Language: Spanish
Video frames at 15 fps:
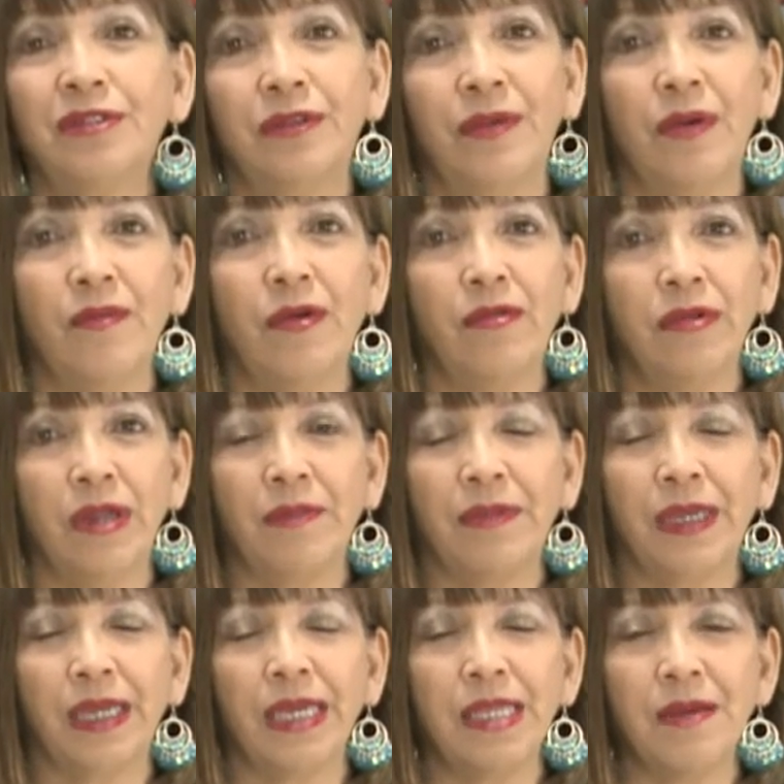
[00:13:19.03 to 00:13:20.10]
nos vamos a una
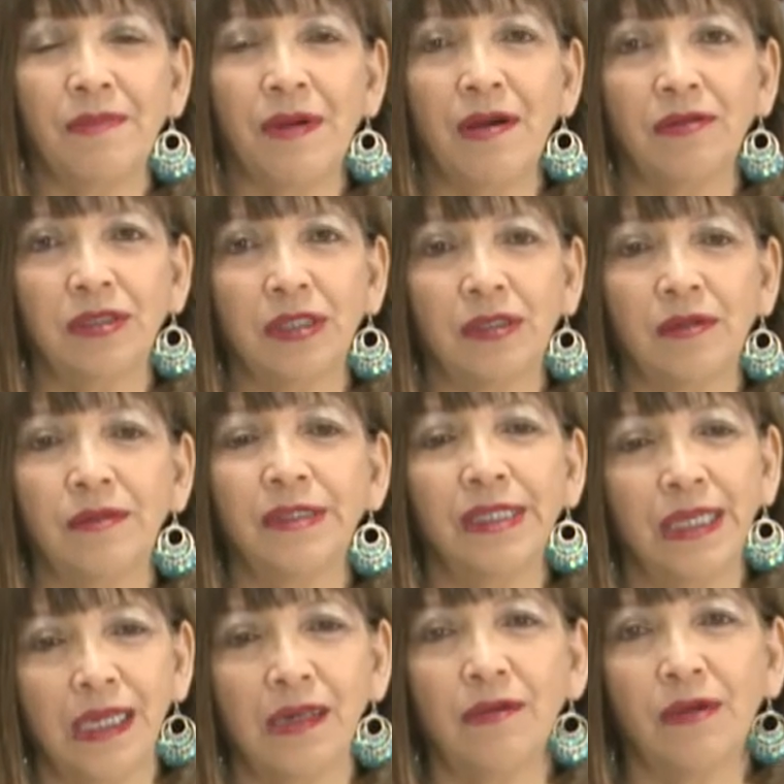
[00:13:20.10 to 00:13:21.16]
pequeña pausa
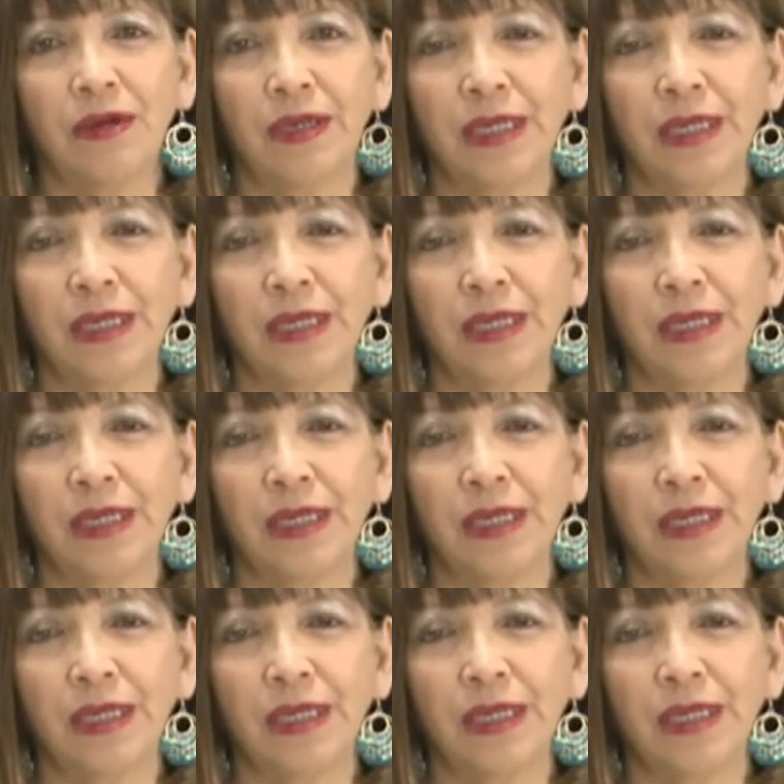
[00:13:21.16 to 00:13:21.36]
comercial y luego